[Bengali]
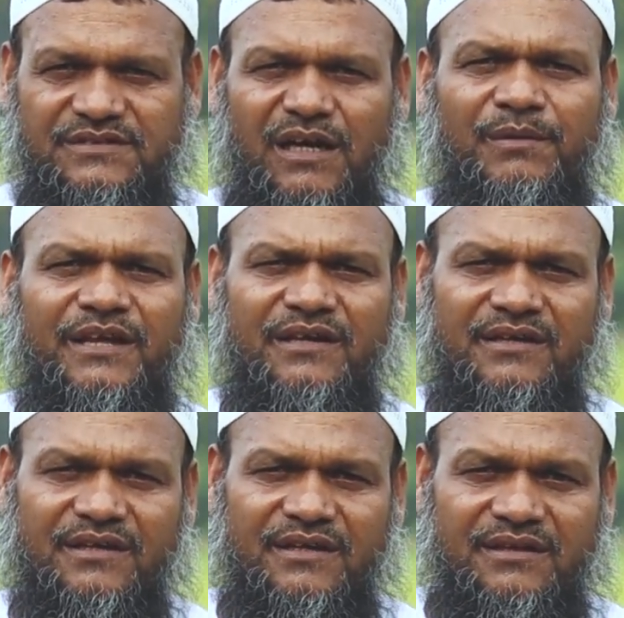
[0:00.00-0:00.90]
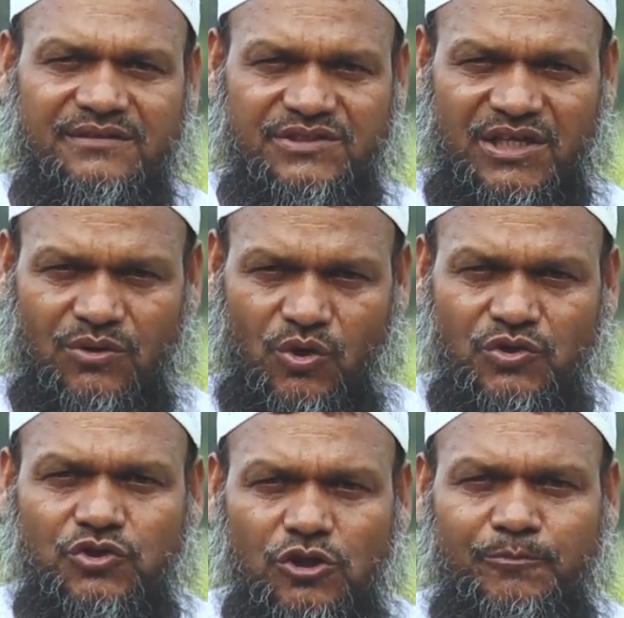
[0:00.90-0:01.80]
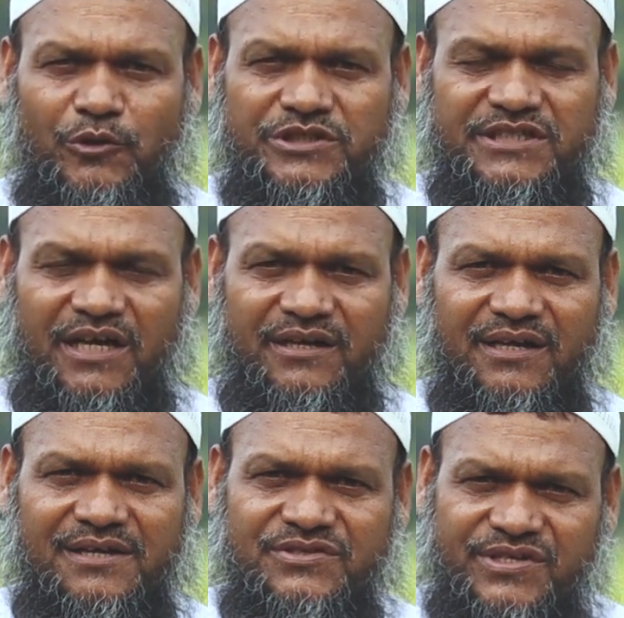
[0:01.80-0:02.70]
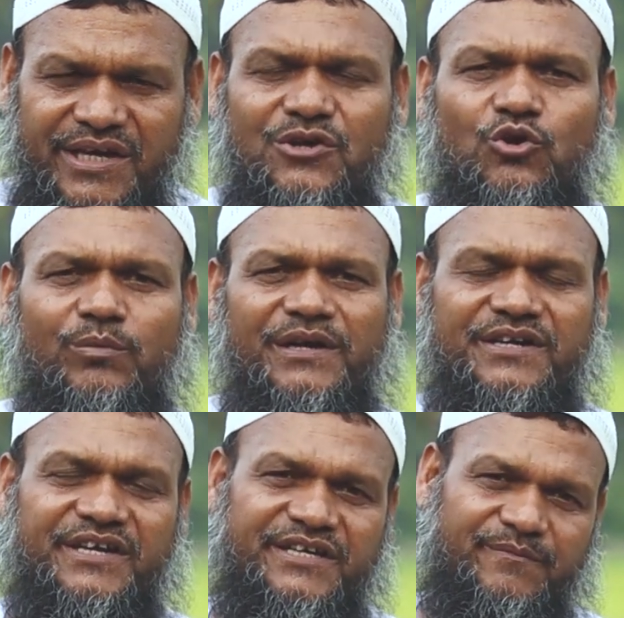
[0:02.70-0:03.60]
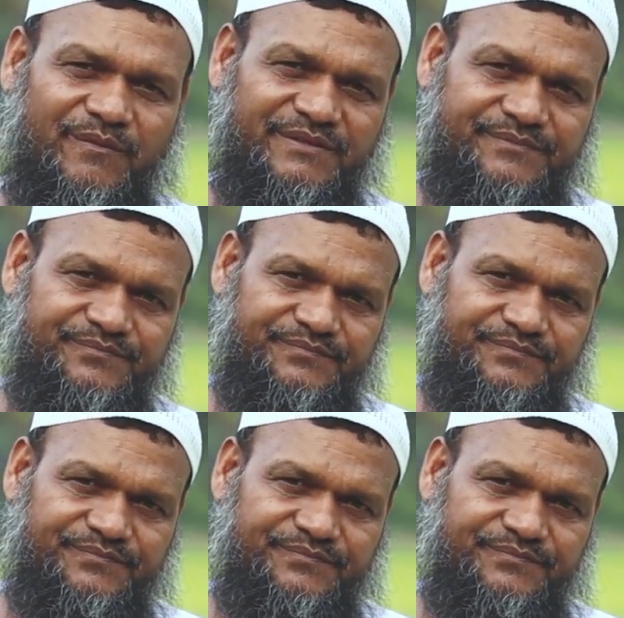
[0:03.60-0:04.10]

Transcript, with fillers: তার মানে যার অন্তর পরিষ্কার সেই কুরবানির নেকি পাবে